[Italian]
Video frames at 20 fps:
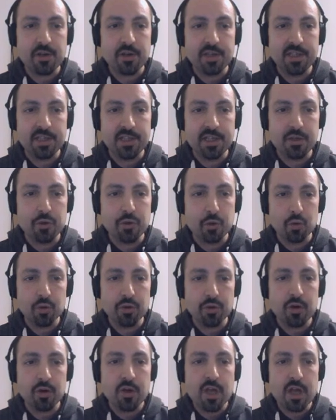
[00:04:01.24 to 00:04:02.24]
di
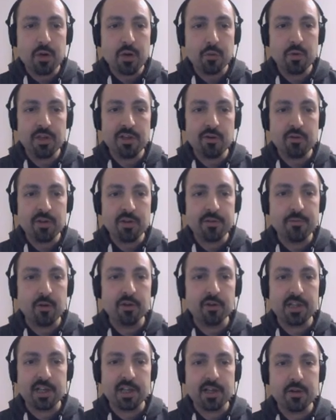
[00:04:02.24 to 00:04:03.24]
sudo, quindi ogni
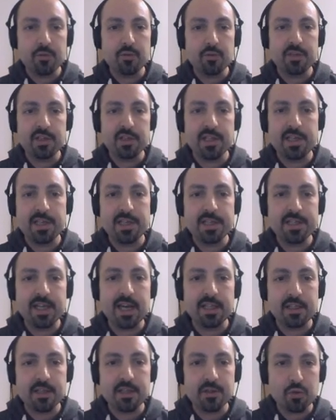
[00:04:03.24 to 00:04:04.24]
volta che
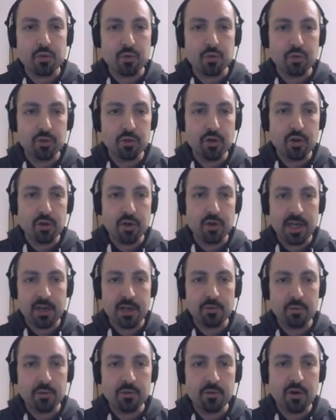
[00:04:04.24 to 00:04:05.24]
utilizzate sudo ed
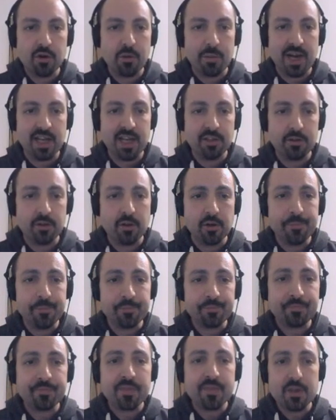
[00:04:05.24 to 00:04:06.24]
un comando,
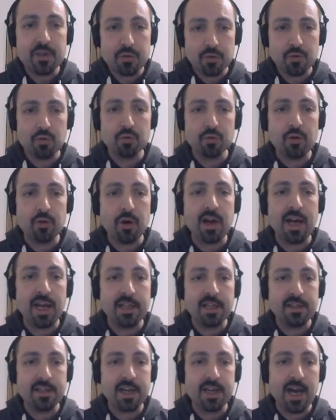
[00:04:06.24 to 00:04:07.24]
sudo
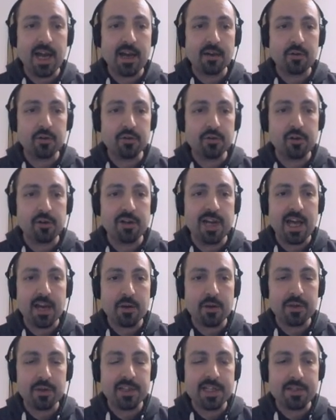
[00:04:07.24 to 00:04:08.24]
andrà a controllare
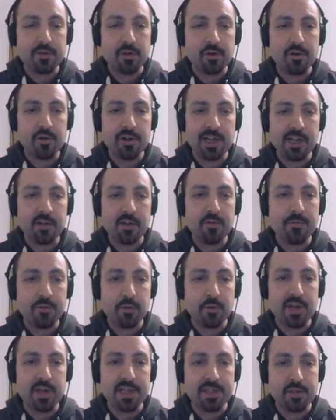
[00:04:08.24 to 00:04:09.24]
quante sono le
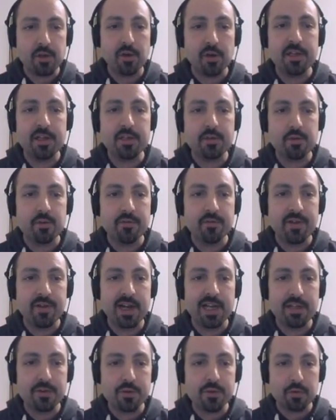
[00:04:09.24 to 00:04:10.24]
configurazioni sul
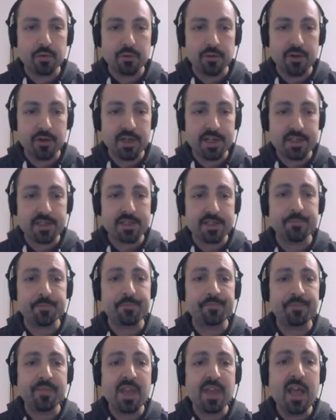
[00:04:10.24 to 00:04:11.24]
file sudoers.
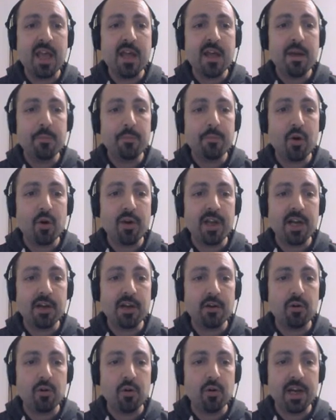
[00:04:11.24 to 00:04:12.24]
Poi
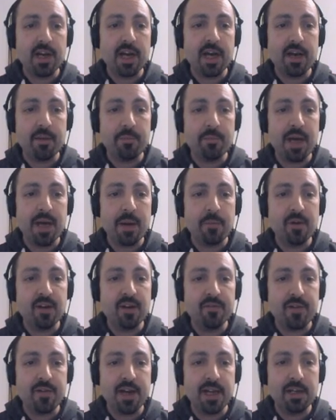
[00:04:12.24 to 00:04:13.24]
ancora abbiamo il
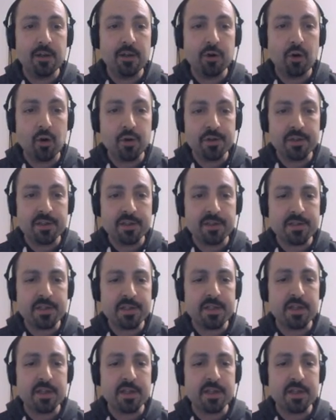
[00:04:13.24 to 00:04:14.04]
file hosts,